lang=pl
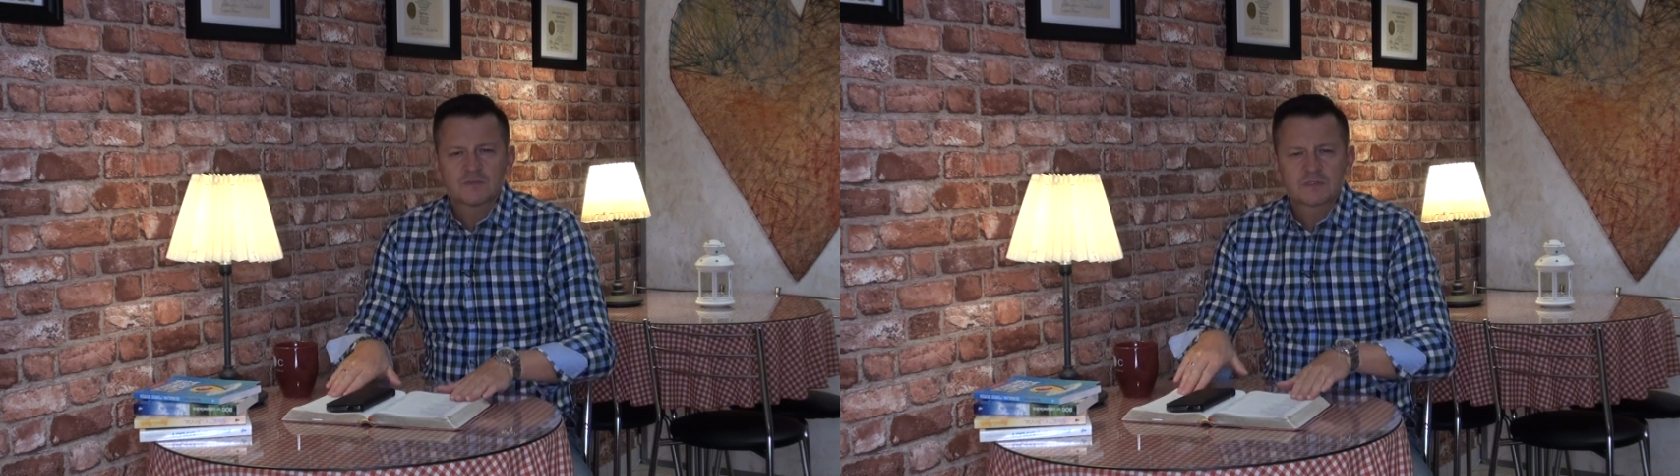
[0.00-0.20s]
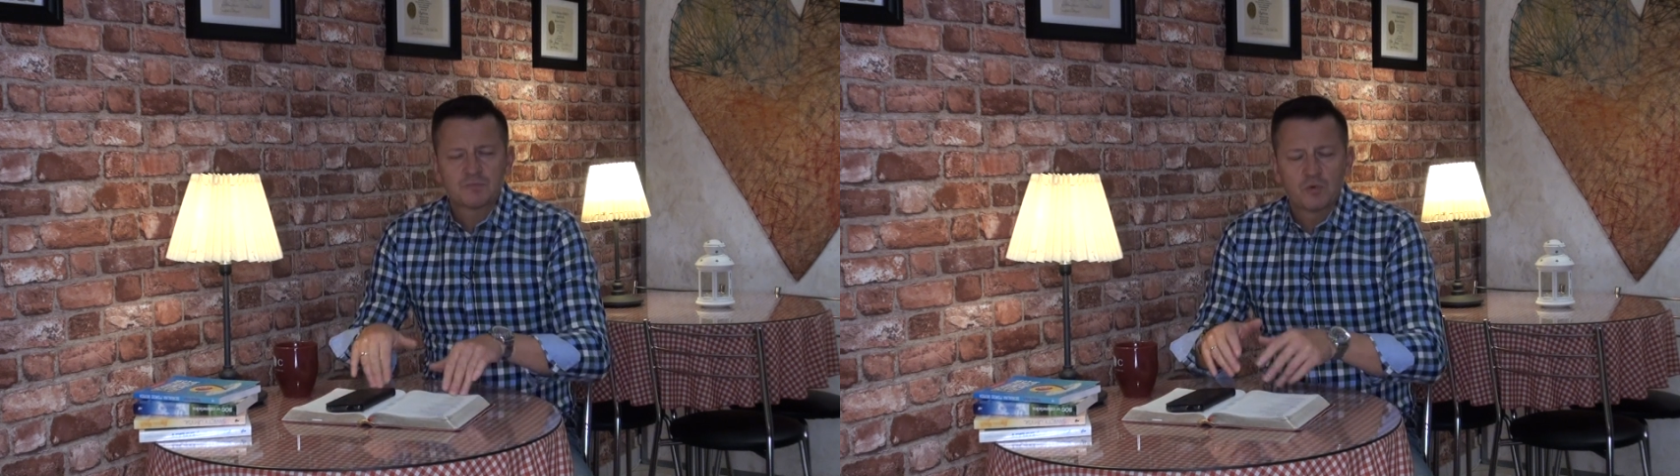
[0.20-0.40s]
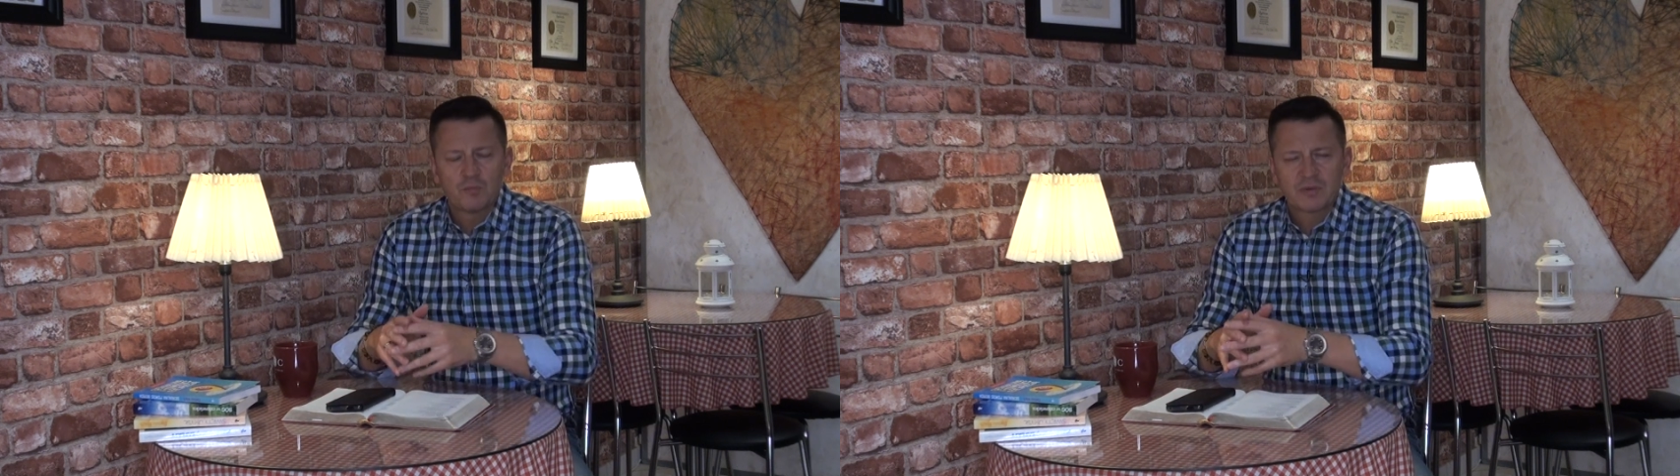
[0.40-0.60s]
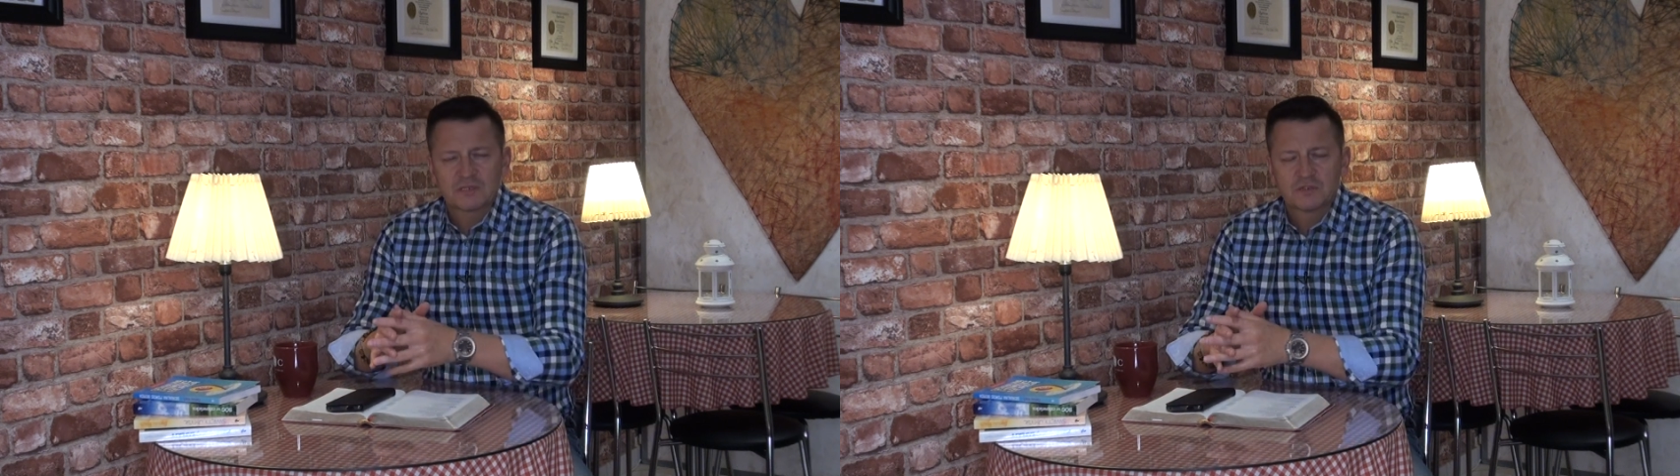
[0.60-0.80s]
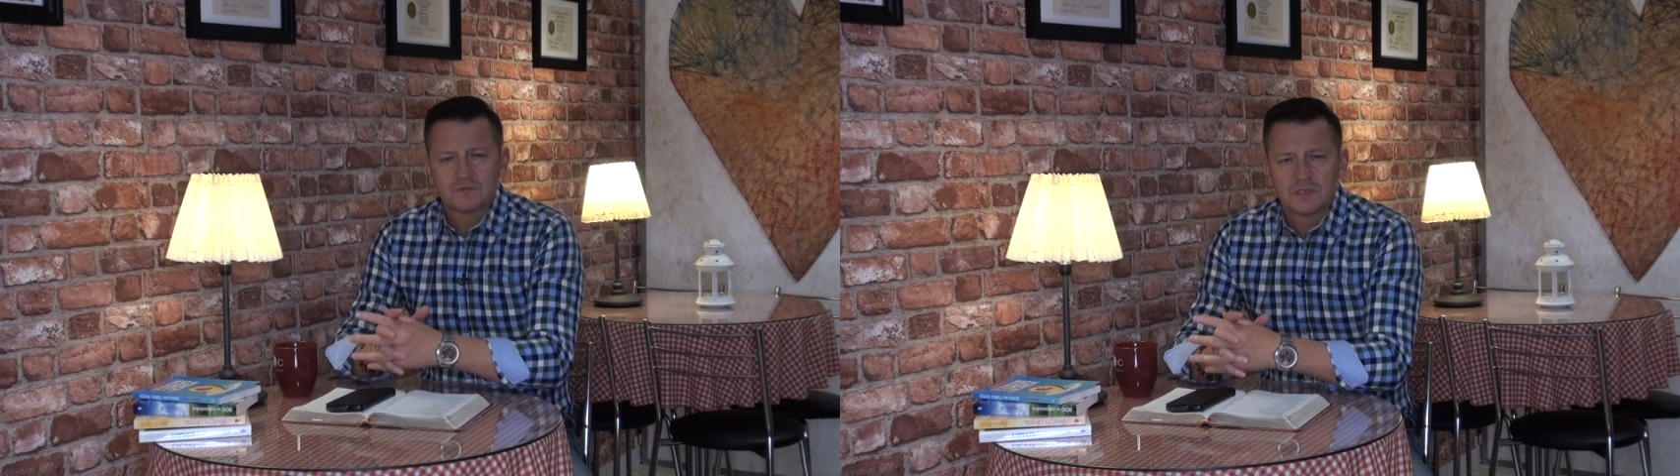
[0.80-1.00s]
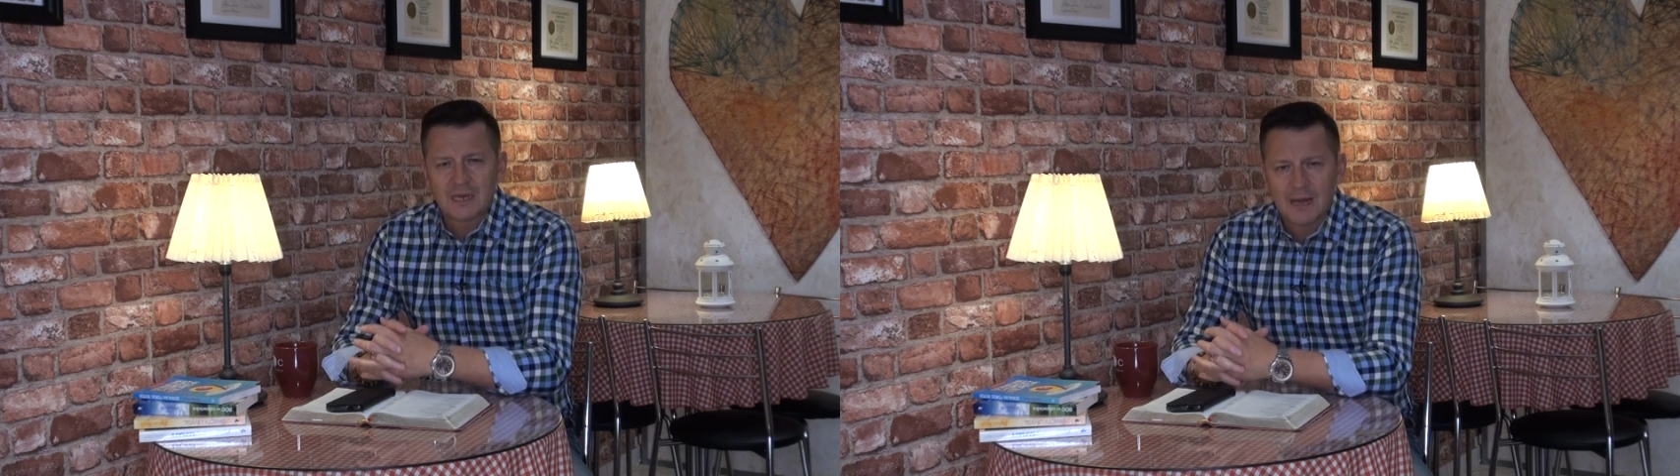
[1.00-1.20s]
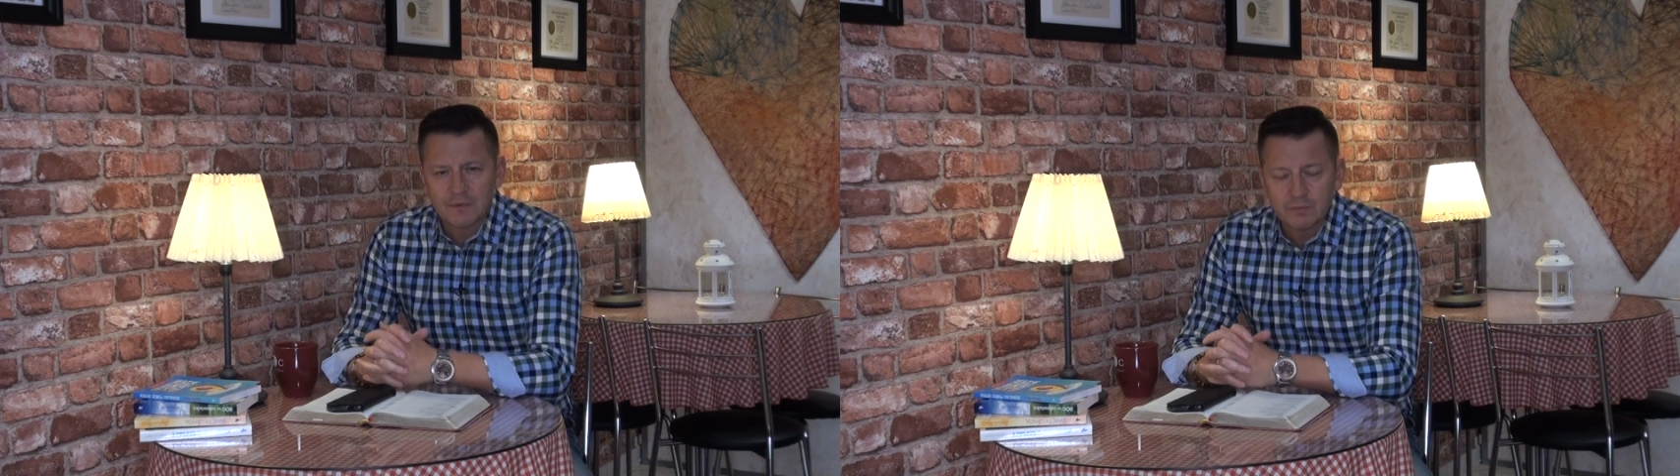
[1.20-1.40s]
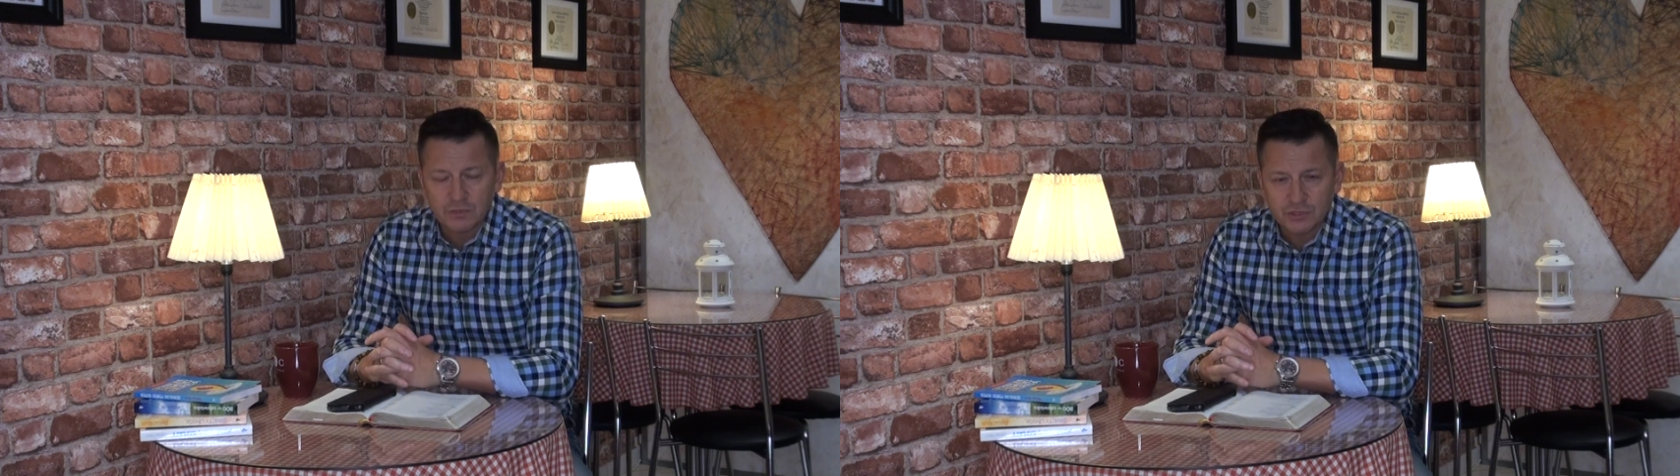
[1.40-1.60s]

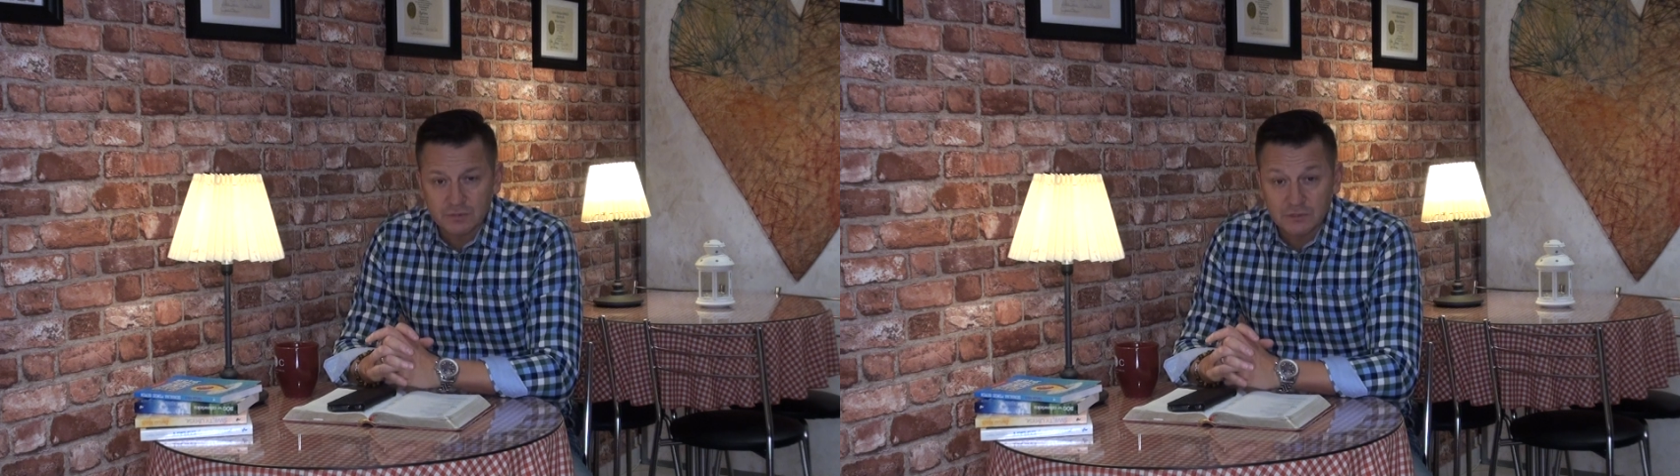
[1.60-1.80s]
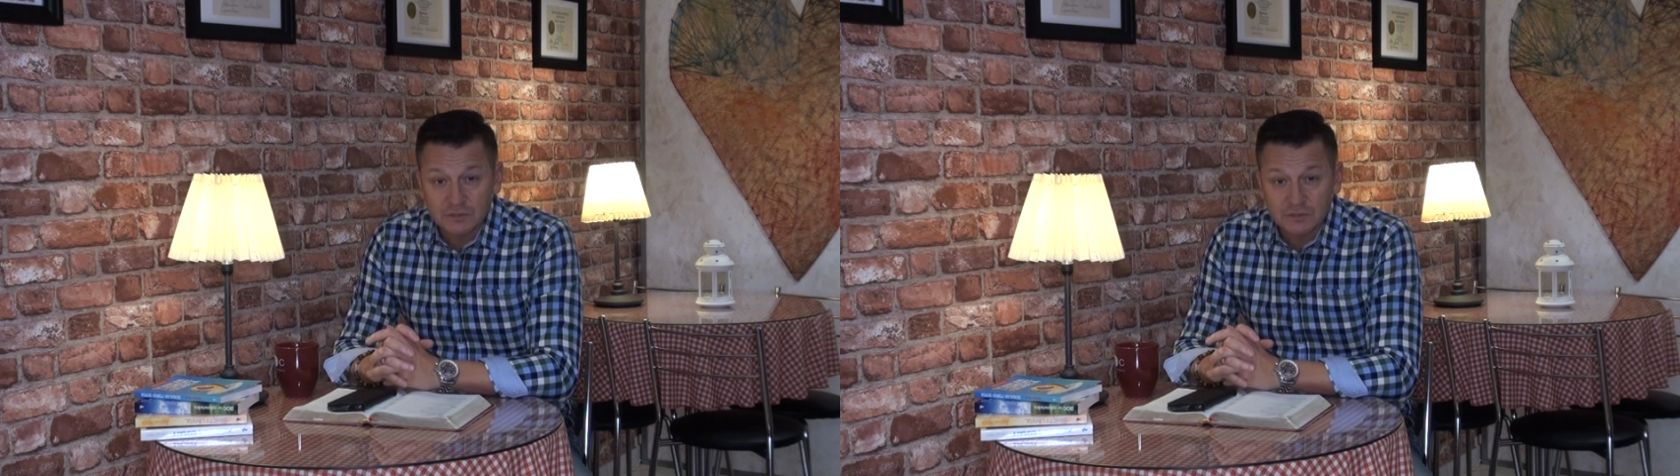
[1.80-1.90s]
współpracownikami Bożymi,